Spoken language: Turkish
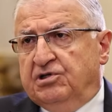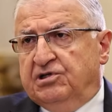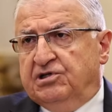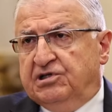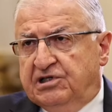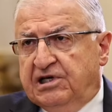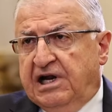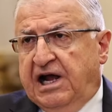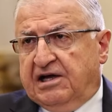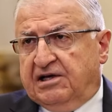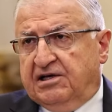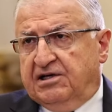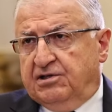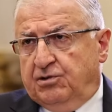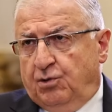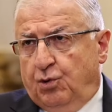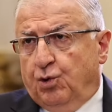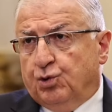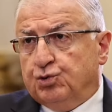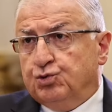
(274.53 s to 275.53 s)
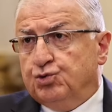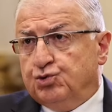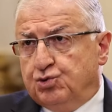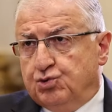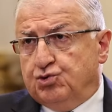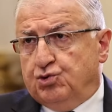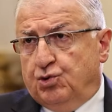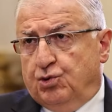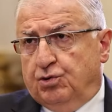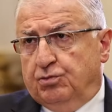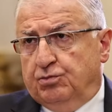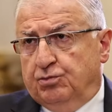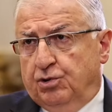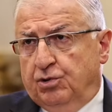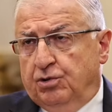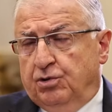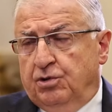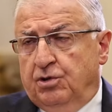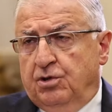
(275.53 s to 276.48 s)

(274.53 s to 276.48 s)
Irak ordusu sorumlu.